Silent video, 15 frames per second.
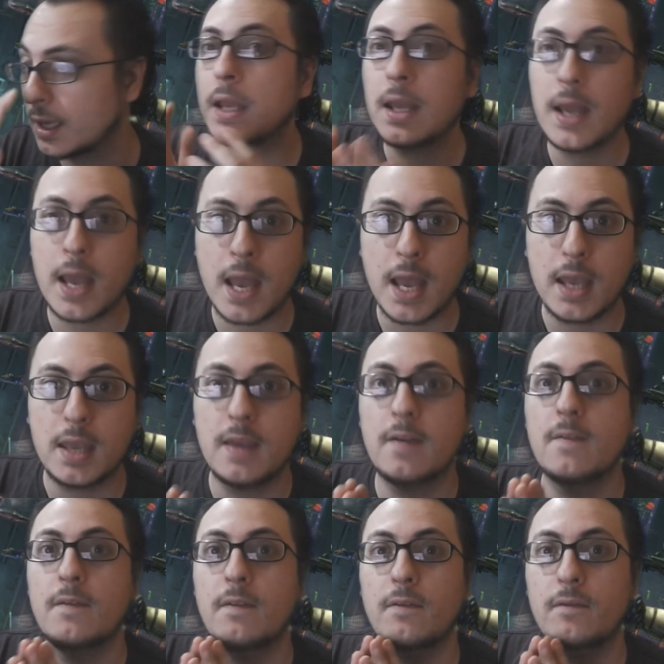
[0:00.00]
EA
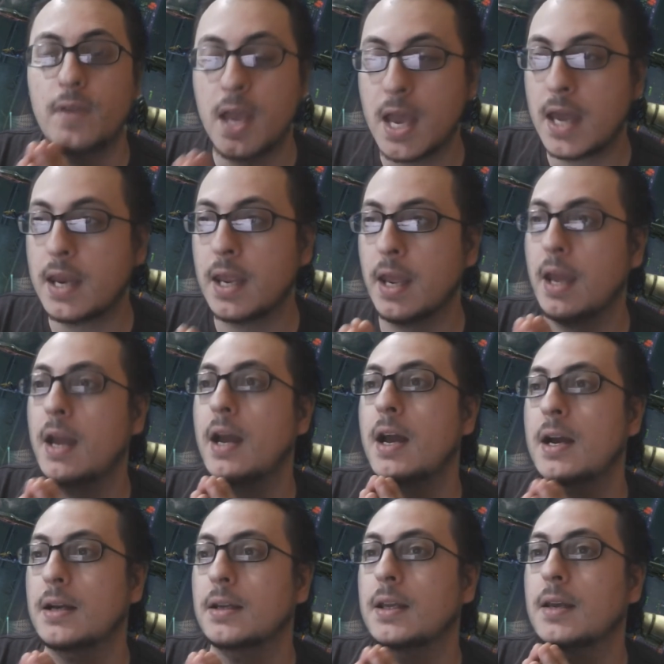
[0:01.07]
viene
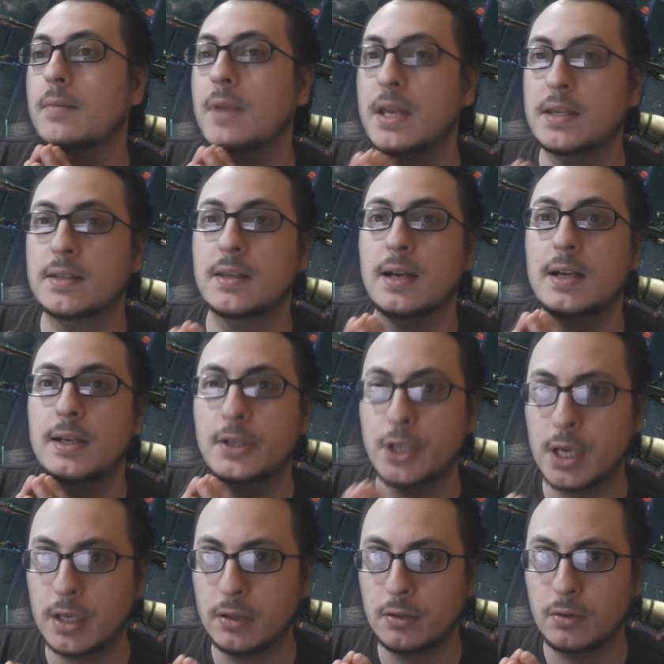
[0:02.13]
anche messa al
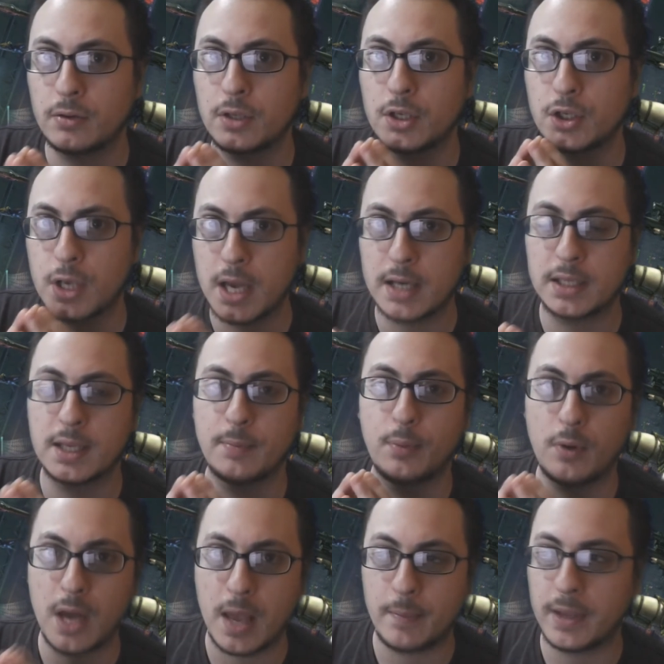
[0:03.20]
centro di certe
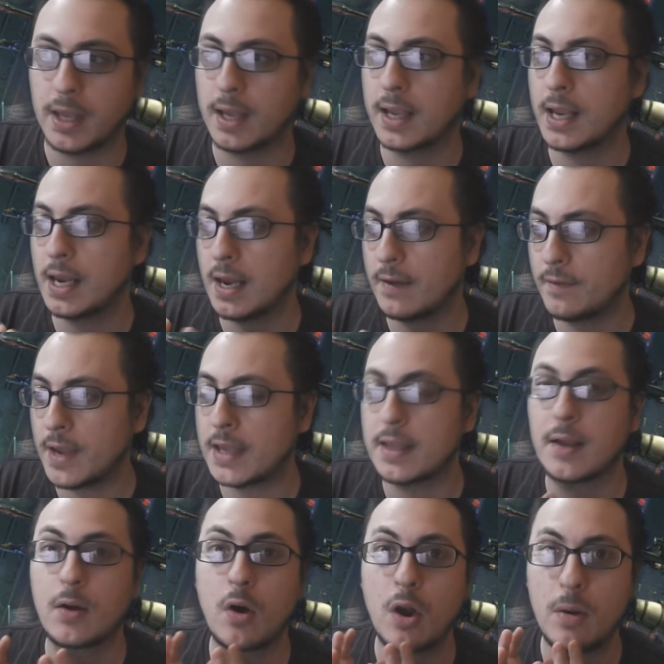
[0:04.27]
polemiche che la
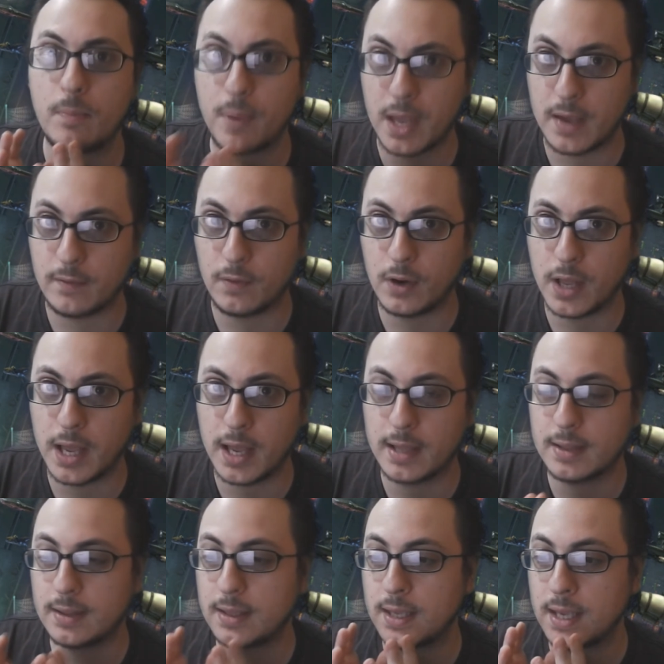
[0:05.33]
vede
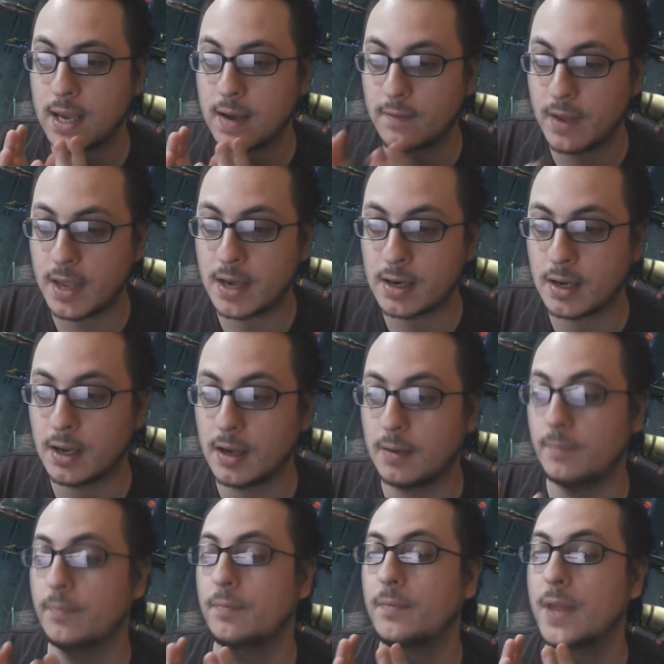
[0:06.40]
colpevole di
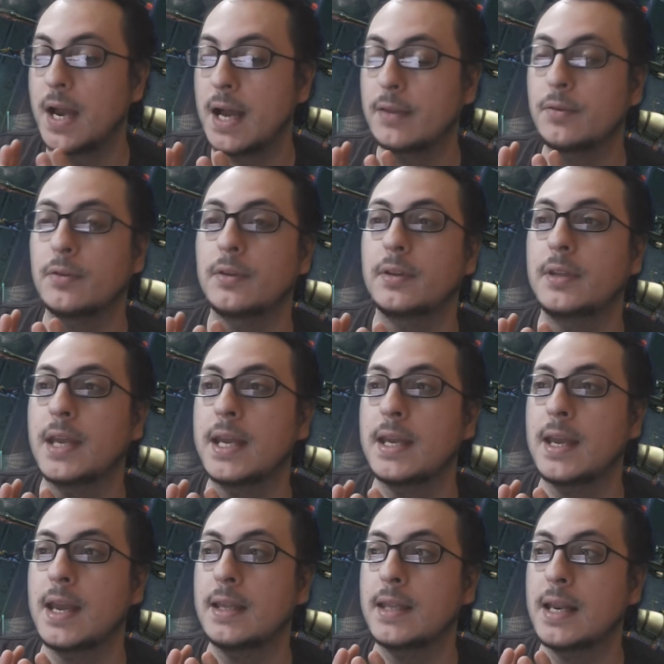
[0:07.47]
aver dato
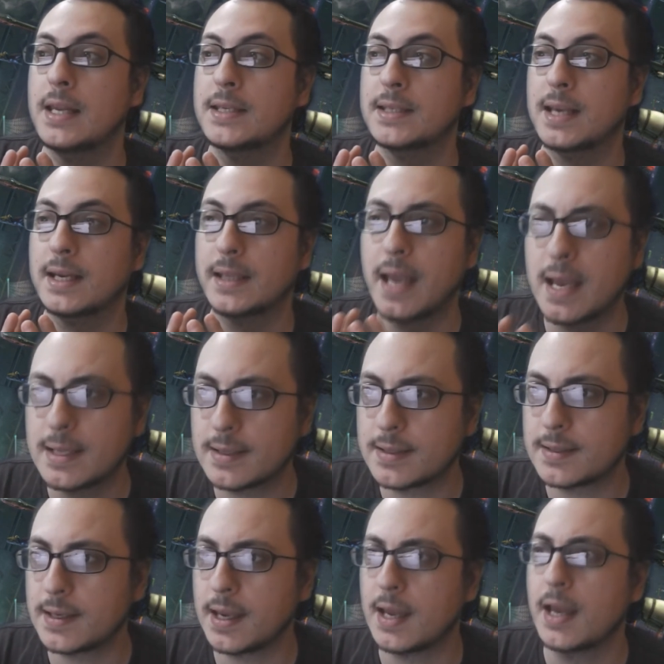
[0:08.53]
de- delle
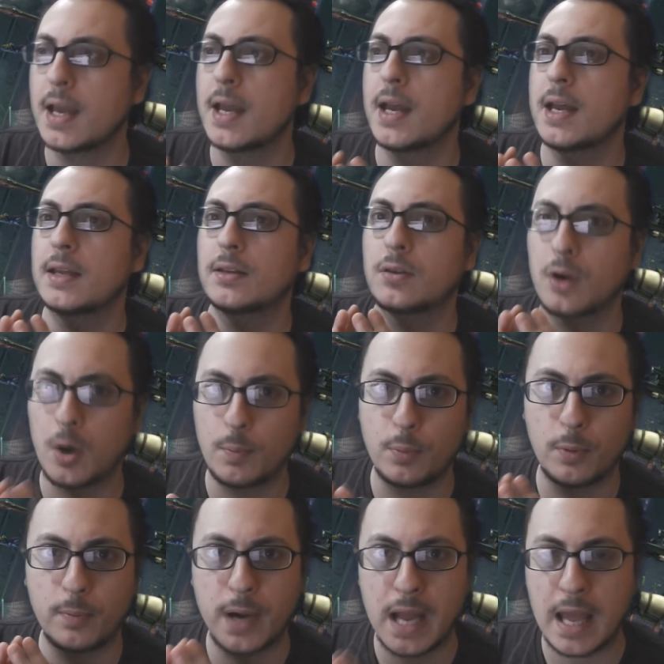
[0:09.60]
scadenze
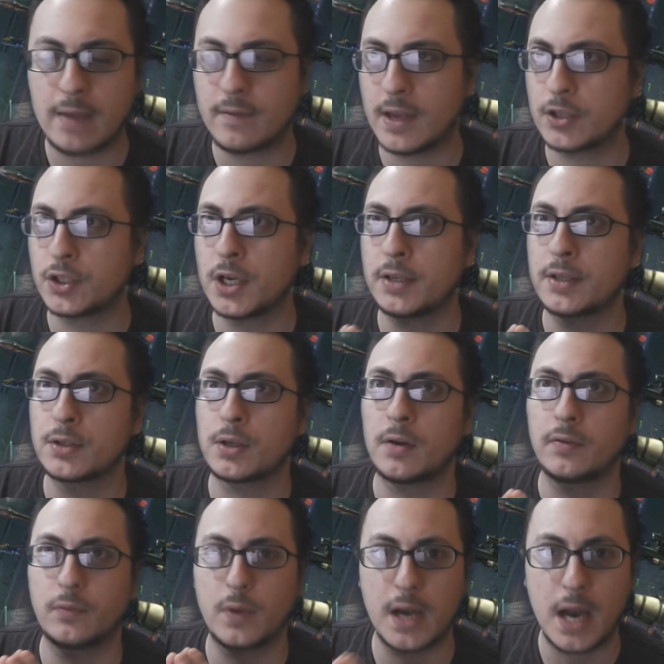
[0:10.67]
troppo brevi a certe
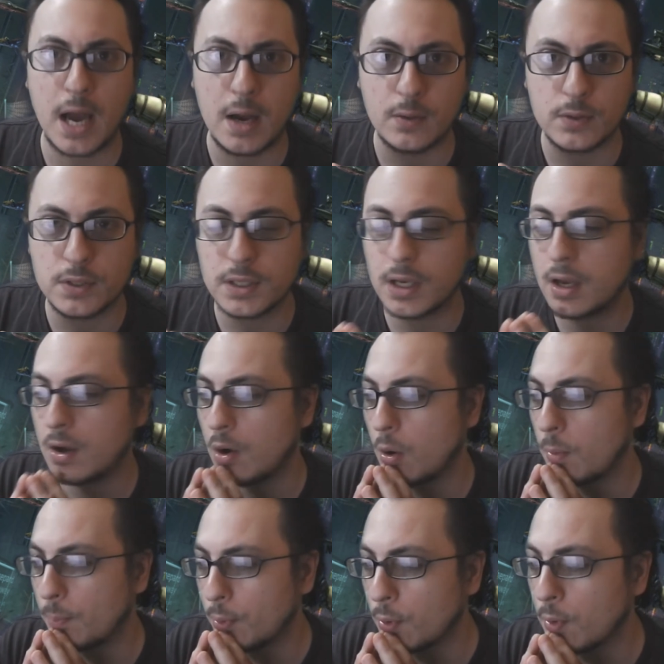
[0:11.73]
software house
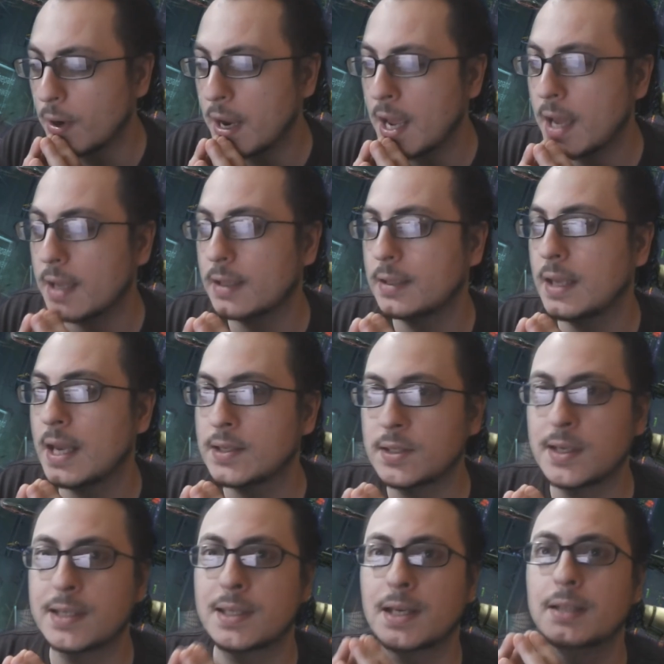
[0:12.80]
oppure di
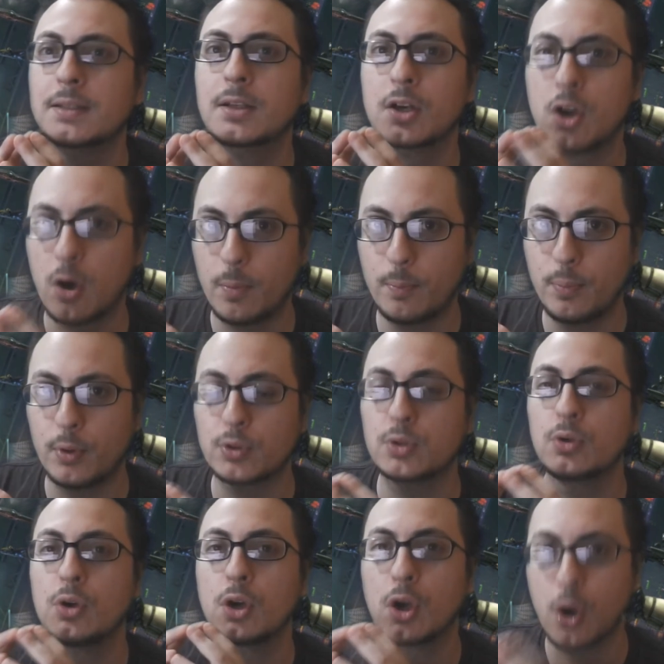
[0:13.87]
essere stra troppo
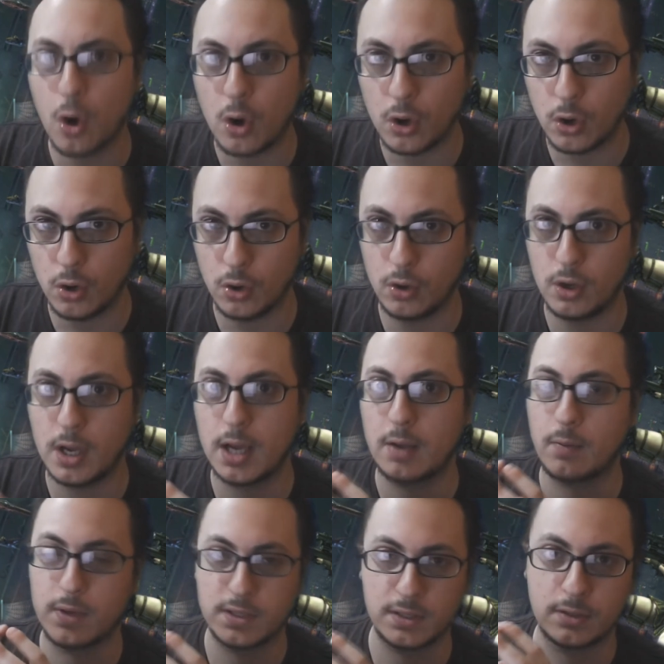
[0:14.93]
sul collo
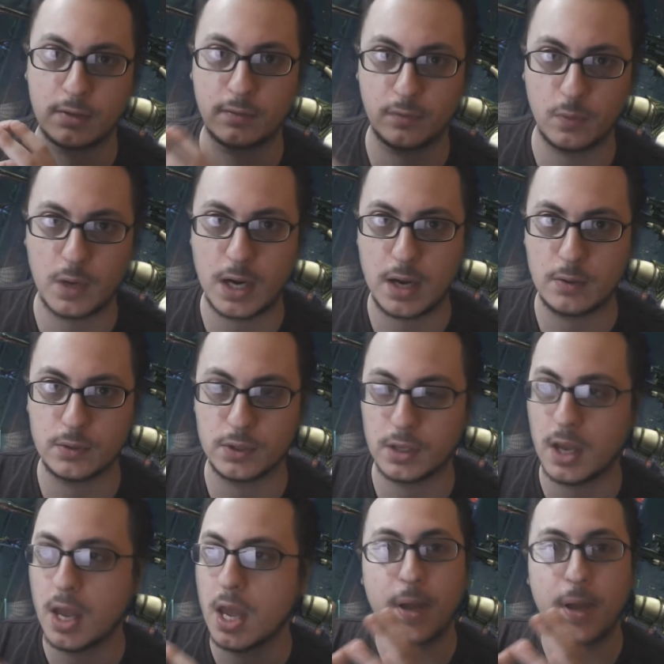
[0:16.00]
a queste software house.